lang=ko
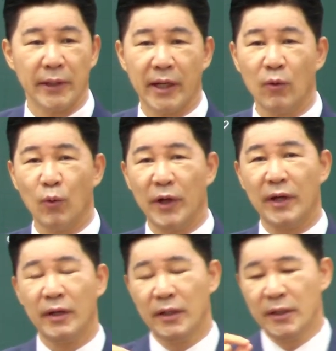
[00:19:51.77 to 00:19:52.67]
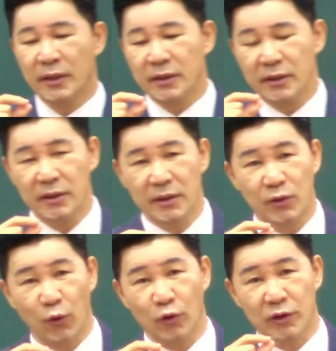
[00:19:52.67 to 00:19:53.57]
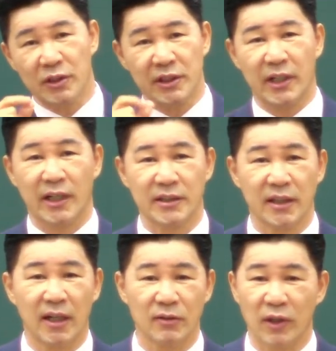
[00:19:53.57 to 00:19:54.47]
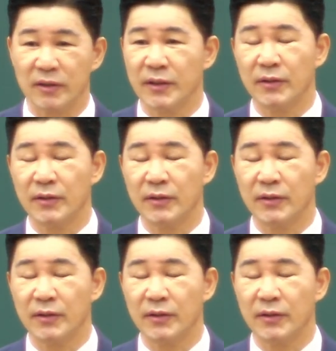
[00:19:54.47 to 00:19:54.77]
내가 왜 이 교육자들을 귀하게 생각한 줄我 아세요?